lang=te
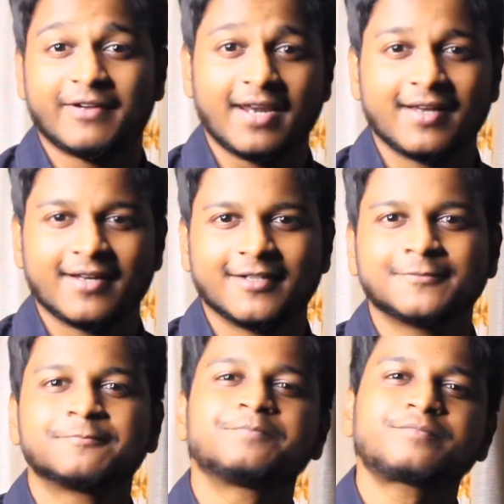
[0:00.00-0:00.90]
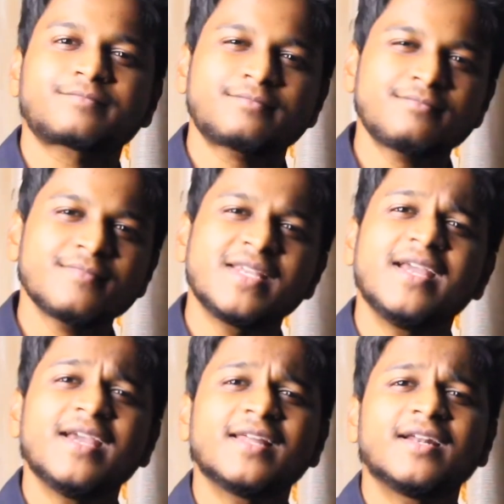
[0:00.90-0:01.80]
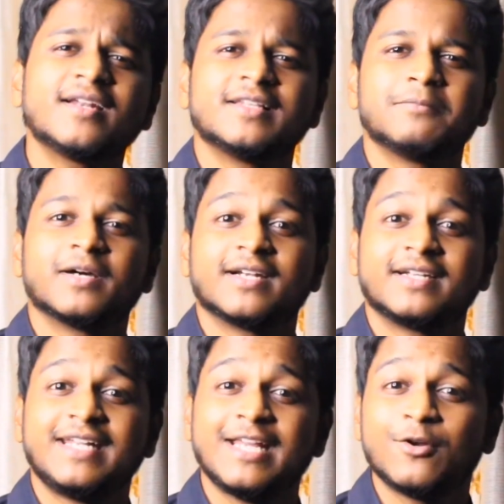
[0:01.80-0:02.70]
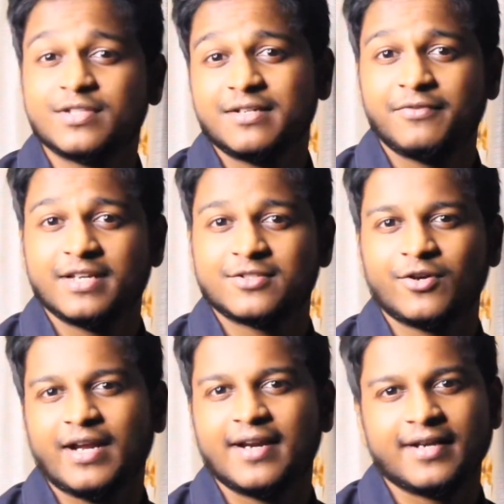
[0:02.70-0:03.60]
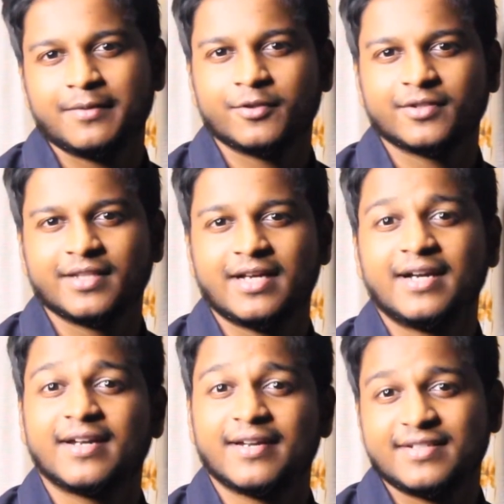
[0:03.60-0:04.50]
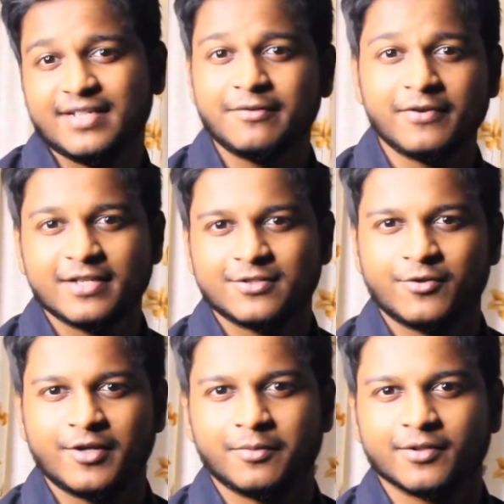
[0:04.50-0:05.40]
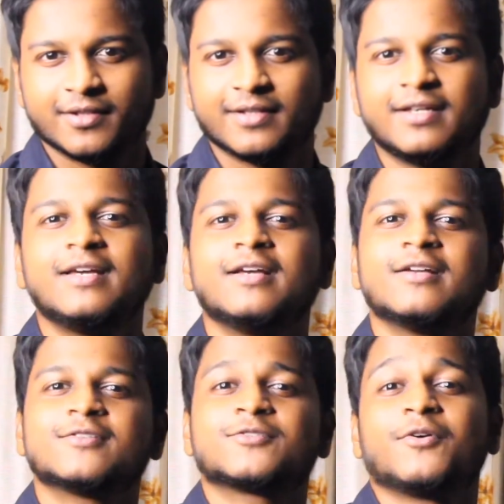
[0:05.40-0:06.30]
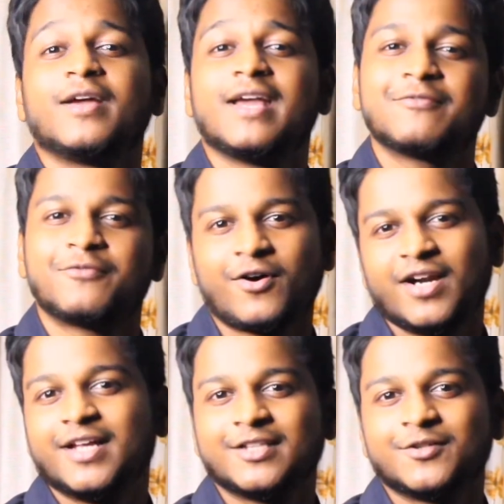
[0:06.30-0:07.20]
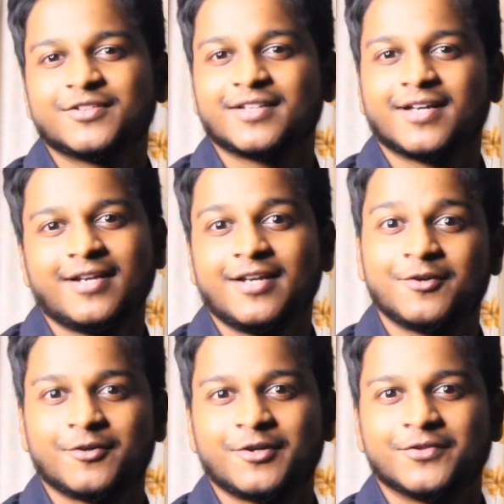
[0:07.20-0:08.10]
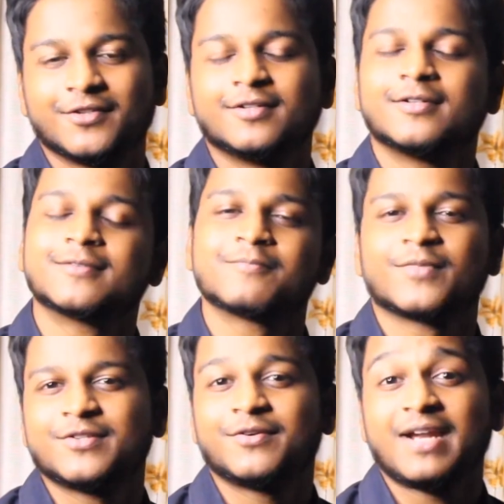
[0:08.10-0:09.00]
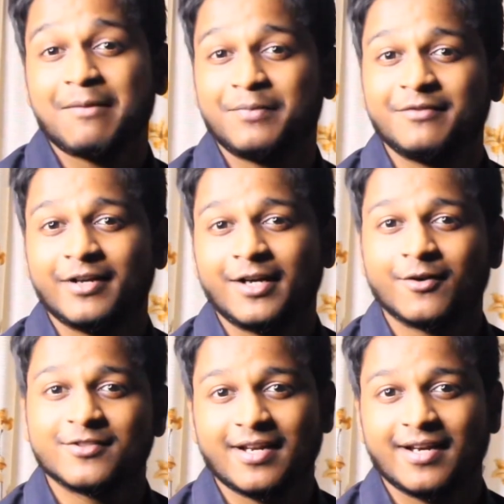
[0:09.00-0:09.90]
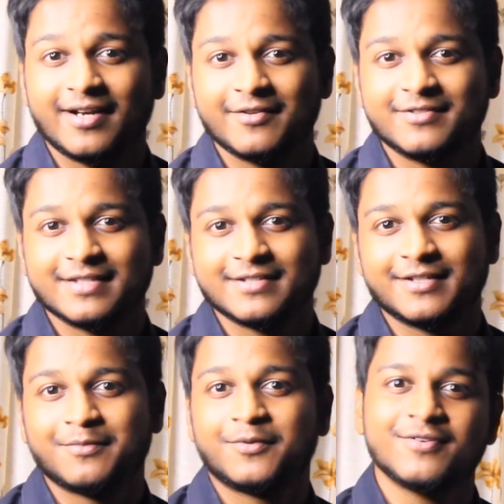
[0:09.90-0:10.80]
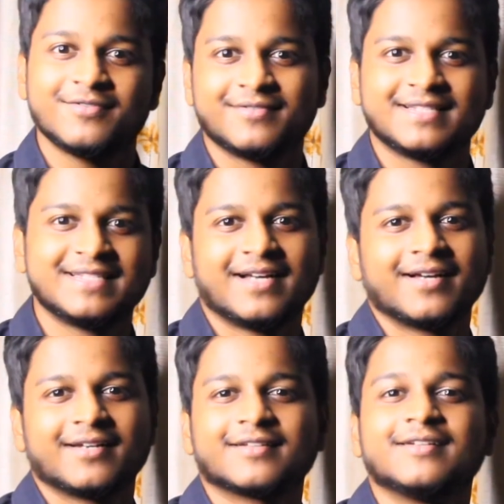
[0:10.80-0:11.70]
వెళ్ళక హెయిర్ అనేది మన టీలోజన్ ఫేస్లోకి ఎంటర్ అయిపోతుంది అంటే రెస్టింగ్ ఫేజ్లో ఉండిపోతుంది సో హెయిర్ ఫాల్ అయితే అవుతుంది కానీ గ్రో అవుతుంది సో ర్యాపిడ్ వెయిట్ లాస్ అలాంటివి చేసేటప్పుడు జాగ్రత్త